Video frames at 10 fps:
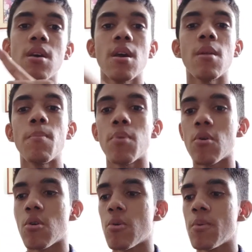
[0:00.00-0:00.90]
el
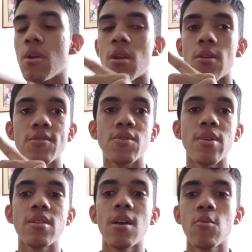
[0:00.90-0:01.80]
pop, los
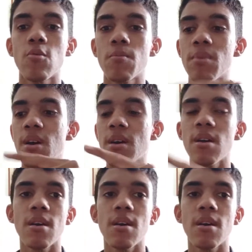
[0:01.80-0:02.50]
sones de cumbia